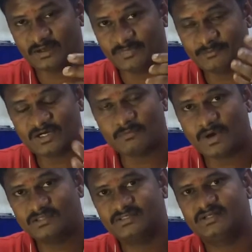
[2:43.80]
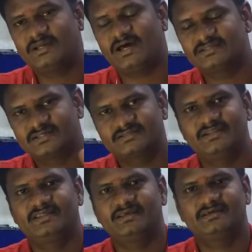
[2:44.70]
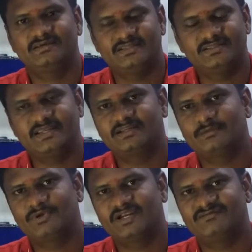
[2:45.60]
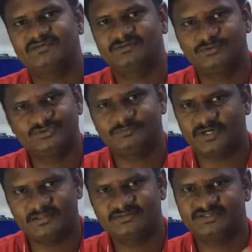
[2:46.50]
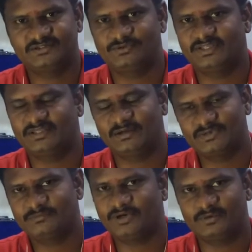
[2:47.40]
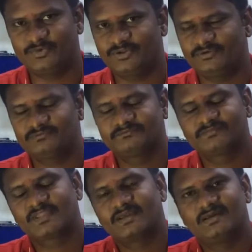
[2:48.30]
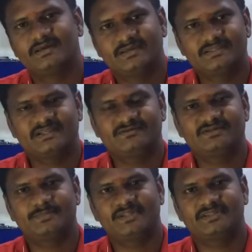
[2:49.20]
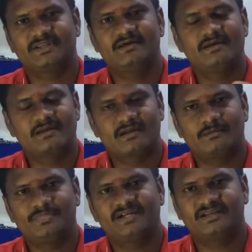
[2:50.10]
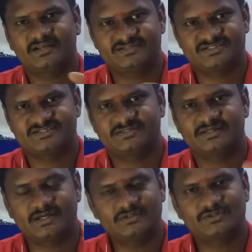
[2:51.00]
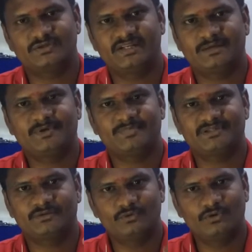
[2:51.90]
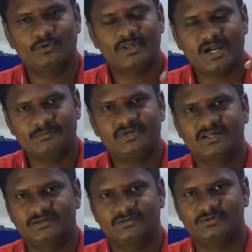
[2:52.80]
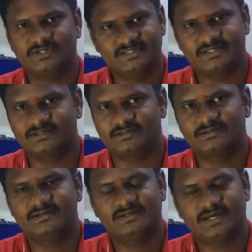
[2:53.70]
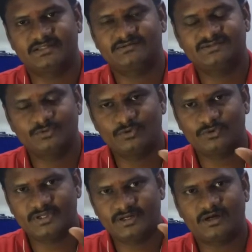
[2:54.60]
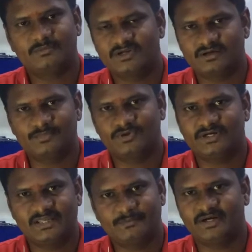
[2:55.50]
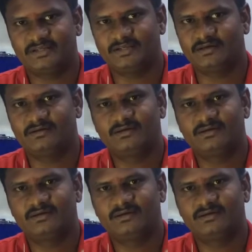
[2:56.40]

மெம்பரை மாற்றிக்கிட்டு அதிலேருந்து நீங்கள் இந்த இன்கம்ப்யூட்டிங் டிவைஸ் வந்து யூஸ் பண்ணி தான் செய்யணும் நீங்கள் அப்படி தான் பண்ண முடியும் இதில் வந்து பார்த்தீங்கன்னா கம்ப்ளீட் ரெஸ்ட்ரிக்ஷன் கண்ட்ரோல் எல்லாமே பார்த்தீங்கன்னா உங்களுடைய அட்மின் கண்ட்ரோலில் இருக்குது அதாவது உங்களுடைய நார்மல் கம்ப்யூட்டரை நீங்கள் பண்ணிக்கலாம்